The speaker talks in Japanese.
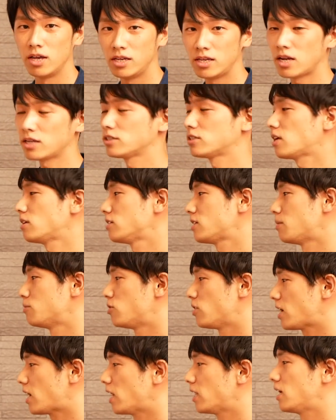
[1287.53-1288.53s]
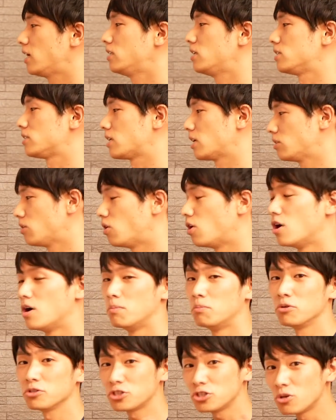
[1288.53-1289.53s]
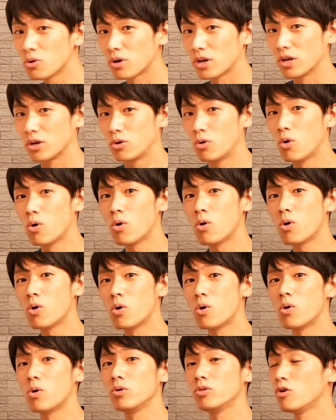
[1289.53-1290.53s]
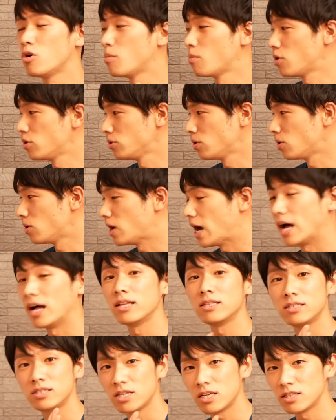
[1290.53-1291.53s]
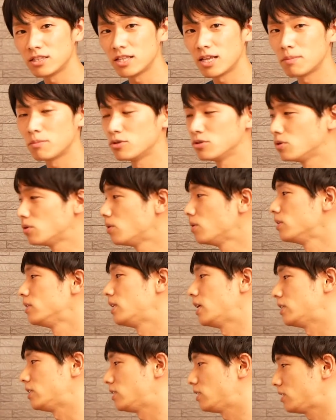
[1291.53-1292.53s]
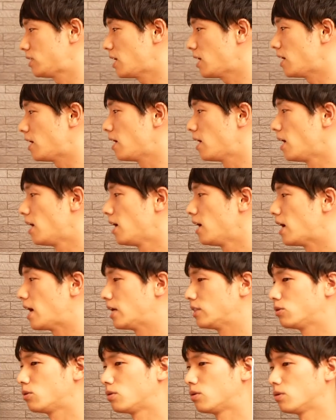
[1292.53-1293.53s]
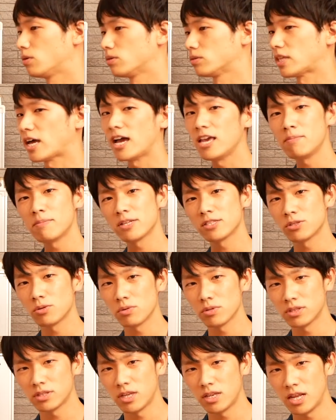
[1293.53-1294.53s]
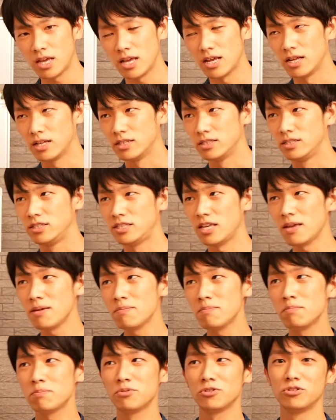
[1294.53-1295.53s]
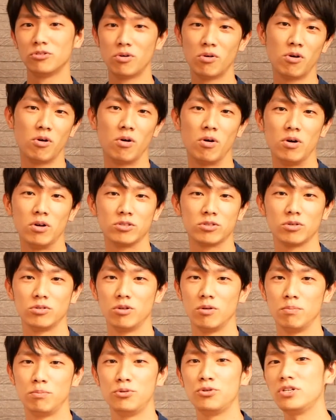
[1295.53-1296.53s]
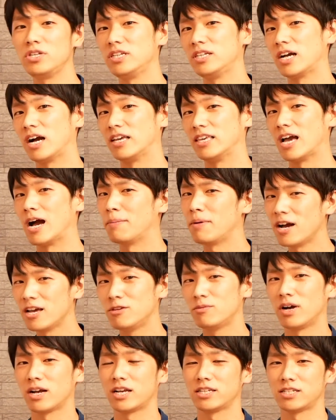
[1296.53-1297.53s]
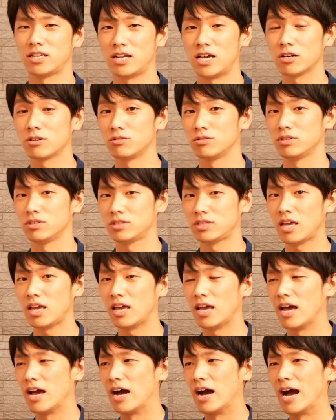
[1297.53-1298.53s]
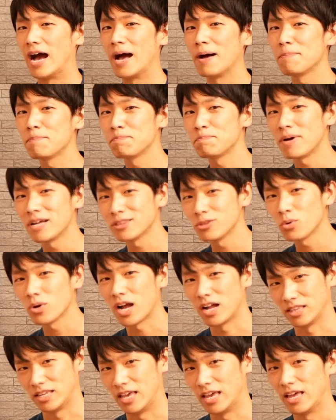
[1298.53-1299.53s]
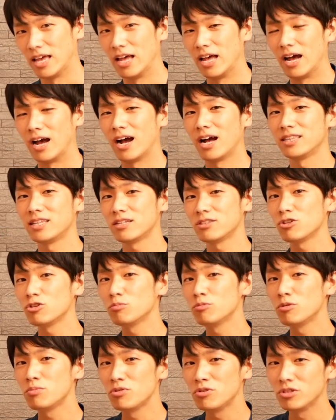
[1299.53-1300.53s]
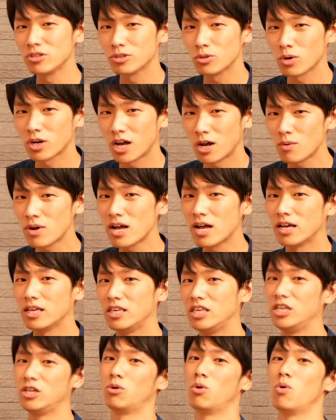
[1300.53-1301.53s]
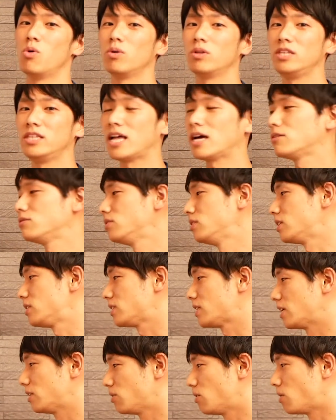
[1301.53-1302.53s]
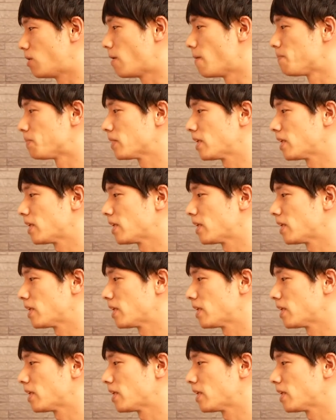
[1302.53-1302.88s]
いらっしゃるかもわからないんですけどもちろんこれ合法のもの安全なものでしてあの大麻草ってね全部のその部位がやばいわけじゃなくって葉っぱとかね花の部分とかは違法になるんですけど